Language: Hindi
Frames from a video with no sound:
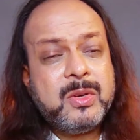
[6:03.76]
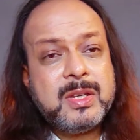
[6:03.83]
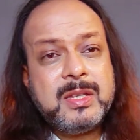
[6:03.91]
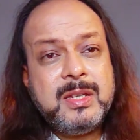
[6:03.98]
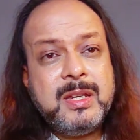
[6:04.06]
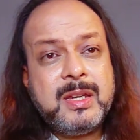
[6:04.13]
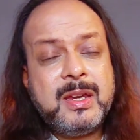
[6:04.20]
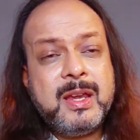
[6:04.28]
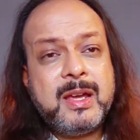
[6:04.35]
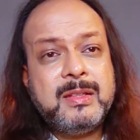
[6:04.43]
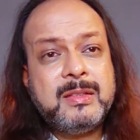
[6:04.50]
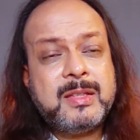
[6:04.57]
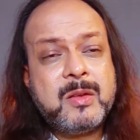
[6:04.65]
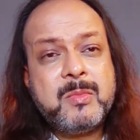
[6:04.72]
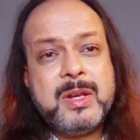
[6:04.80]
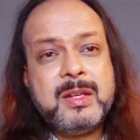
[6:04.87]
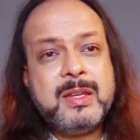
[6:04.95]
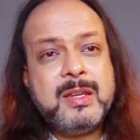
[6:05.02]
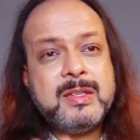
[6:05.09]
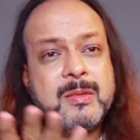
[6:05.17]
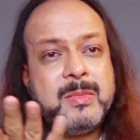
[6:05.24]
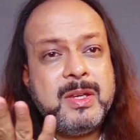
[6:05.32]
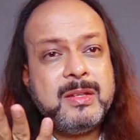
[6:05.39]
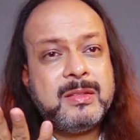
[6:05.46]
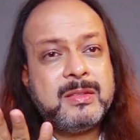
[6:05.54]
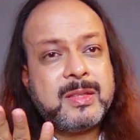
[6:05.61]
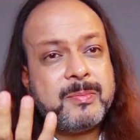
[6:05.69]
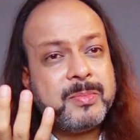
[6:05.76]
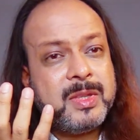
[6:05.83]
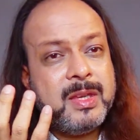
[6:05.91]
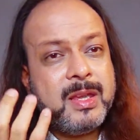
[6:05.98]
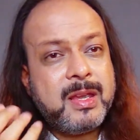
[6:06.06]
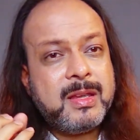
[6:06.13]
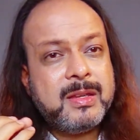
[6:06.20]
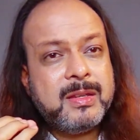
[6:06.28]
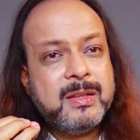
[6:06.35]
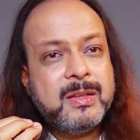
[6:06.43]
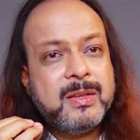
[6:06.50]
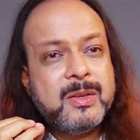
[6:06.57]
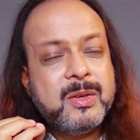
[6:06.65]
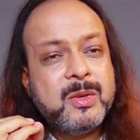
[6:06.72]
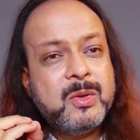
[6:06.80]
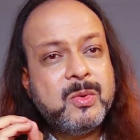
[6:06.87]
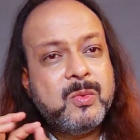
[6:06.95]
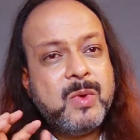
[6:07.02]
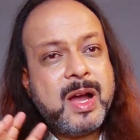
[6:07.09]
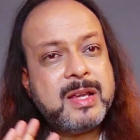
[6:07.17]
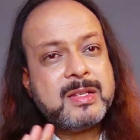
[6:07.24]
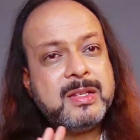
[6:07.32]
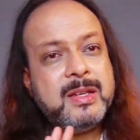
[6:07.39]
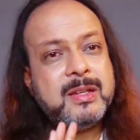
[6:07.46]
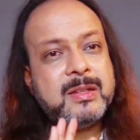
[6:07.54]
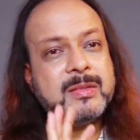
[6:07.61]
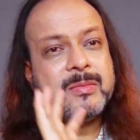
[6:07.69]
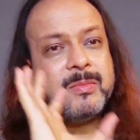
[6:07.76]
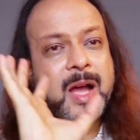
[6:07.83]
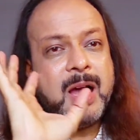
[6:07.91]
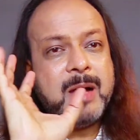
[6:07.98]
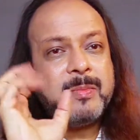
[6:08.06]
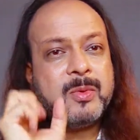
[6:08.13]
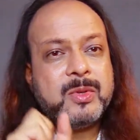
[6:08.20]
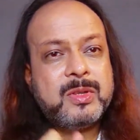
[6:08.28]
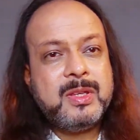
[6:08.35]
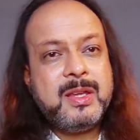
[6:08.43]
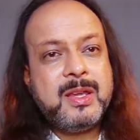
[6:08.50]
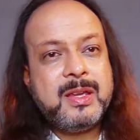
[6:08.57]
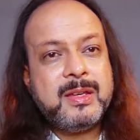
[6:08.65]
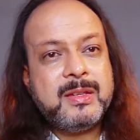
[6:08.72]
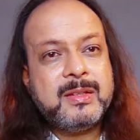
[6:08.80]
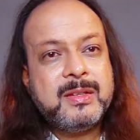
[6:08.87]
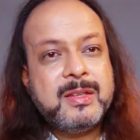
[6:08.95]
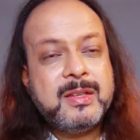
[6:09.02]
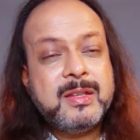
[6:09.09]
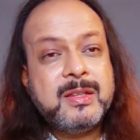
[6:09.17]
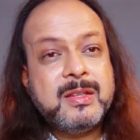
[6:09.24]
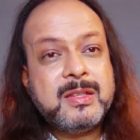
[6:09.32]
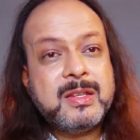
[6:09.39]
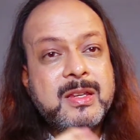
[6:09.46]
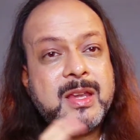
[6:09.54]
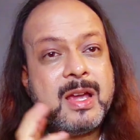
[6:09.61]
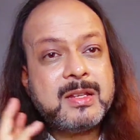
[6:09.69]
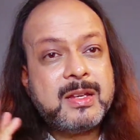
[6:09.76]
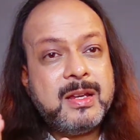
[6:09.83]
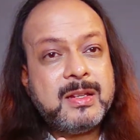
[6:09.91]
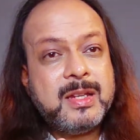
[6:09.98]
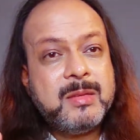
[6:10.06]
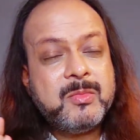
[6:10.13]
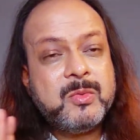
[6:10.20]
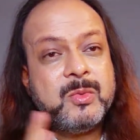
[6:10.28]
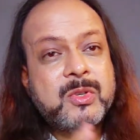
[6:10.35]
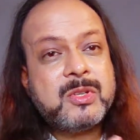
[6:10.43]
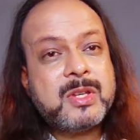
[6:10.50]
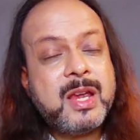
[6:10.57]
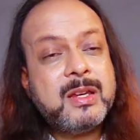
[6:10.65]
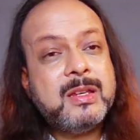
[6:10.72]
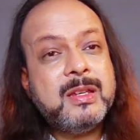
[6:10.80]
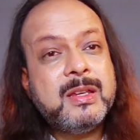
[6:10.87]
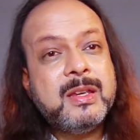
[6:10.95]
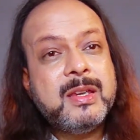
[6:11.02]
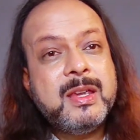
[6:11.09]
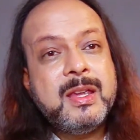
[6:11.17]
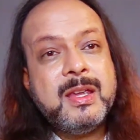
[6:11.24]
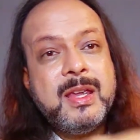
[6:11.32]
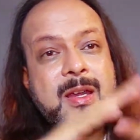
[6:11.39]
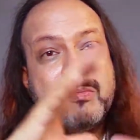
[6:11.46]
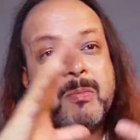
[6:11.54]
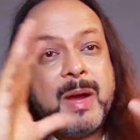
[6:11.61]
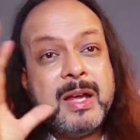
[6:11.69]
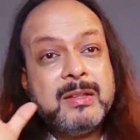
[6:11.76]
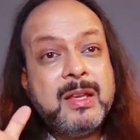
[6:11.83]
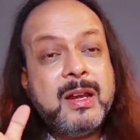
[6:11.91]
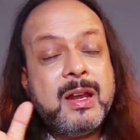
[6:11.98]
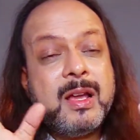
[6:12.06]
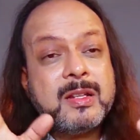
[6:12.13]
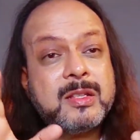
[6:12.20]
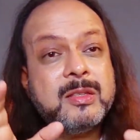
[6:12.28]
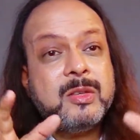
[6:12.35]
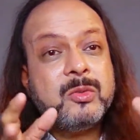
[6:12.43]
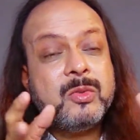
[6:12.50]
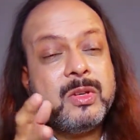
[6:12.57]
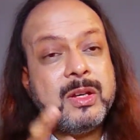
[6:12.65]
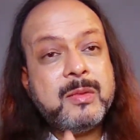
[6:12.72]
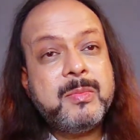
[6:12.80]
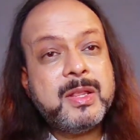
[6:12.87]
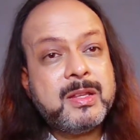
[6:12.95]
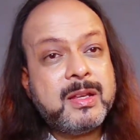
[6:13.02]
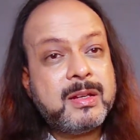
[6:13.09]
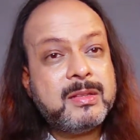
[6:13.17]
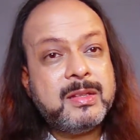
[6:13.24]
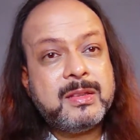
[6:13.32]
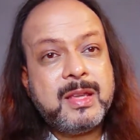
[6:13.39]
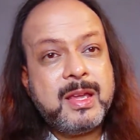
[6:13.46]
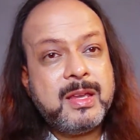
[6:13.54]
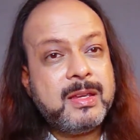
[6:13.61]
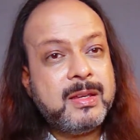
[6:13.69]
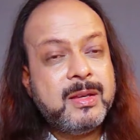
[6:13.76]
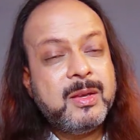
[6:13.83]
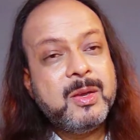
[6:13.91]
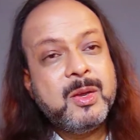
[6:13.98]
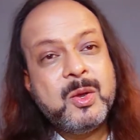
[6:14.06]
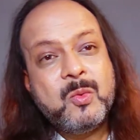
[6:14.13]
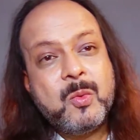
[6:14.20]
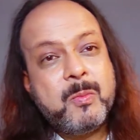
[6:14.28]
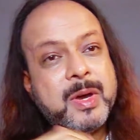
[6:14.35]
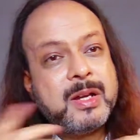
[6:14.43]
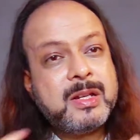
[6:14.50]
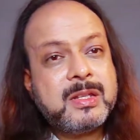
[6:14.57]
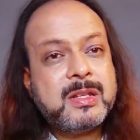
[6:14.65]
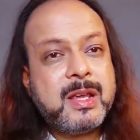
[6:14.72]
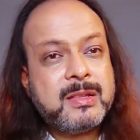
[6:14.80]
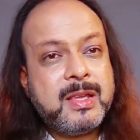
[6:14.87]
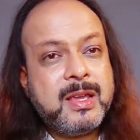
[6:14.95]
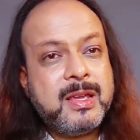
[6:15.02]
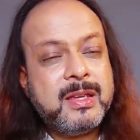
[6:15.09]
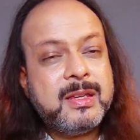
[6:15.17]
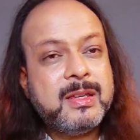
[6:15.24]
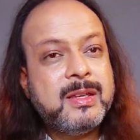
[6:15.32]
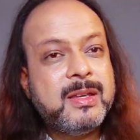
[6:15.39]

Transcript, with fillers: किसी के अंतर मन की जमीन तपती है वहाँ से एक भाप उठती है जिज्ञासा की मुमुक्षा की एक बादल अस्तित्व निर्मित कर देता है वो बरस जाता है